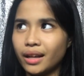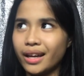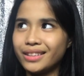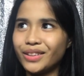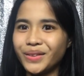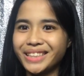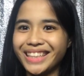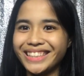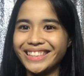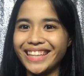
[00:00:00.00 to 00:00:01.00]
I don't
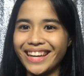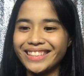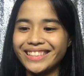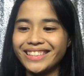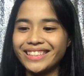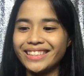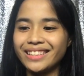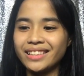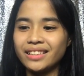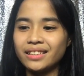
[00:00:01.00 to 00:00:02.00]
suggest
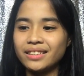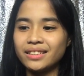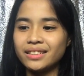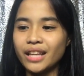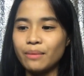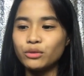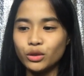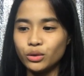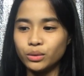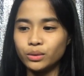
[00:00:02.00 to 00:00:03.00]
them to
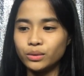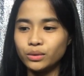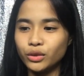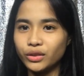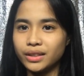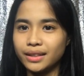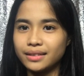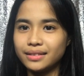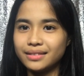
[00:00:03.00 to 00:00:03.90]
you to use it.